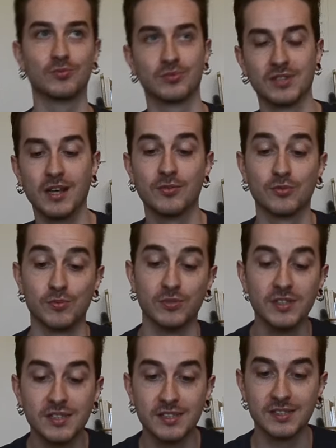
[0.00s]
tout ça, donc je me
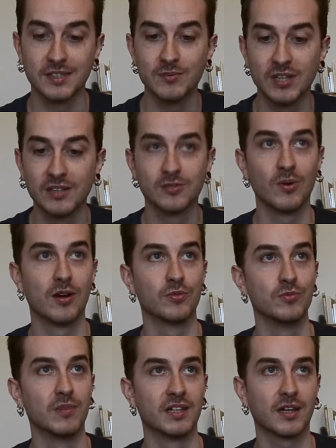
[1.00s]
dis, c'est peut-être soit un coup
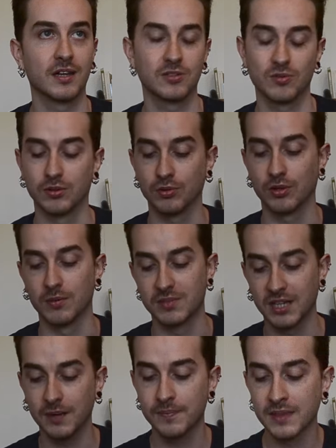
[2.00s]
de matraque, soit un truc comme ça.